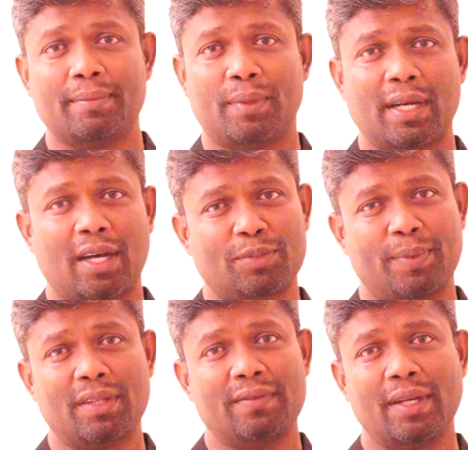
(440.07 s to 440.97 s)
முதல்ல
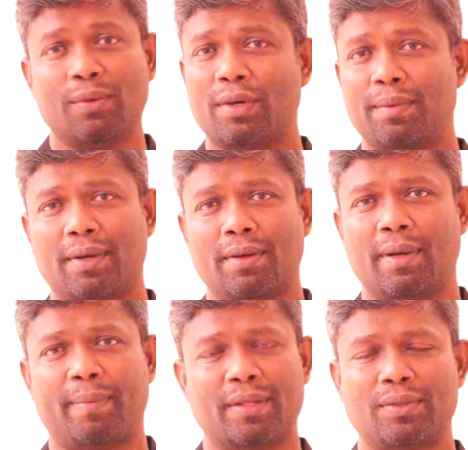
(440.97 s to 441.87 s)
ஹாஸ்பிட்டலுக்கு வெளியே கூப்பிட்டு வரணும்
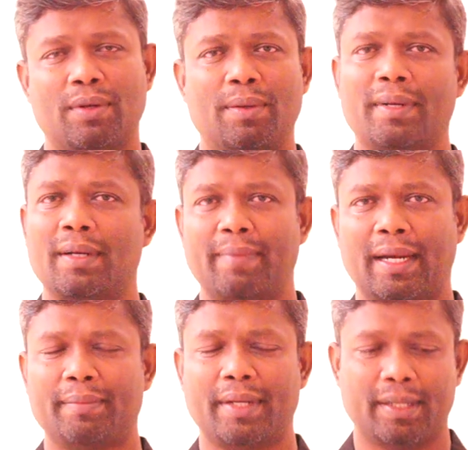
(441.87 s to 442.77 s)
அப்போ தான் சொல்லணும் அப்படின்னு
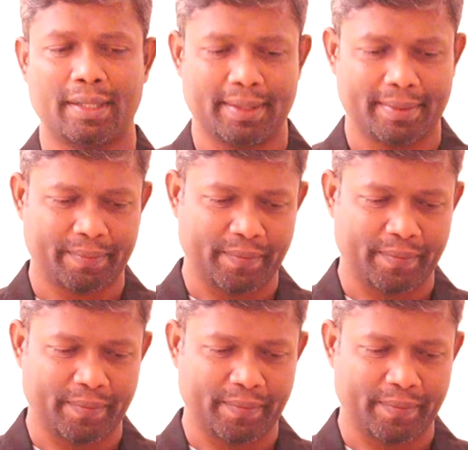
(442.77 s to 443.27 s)
பிளான் பண்ணியிருந்தேன்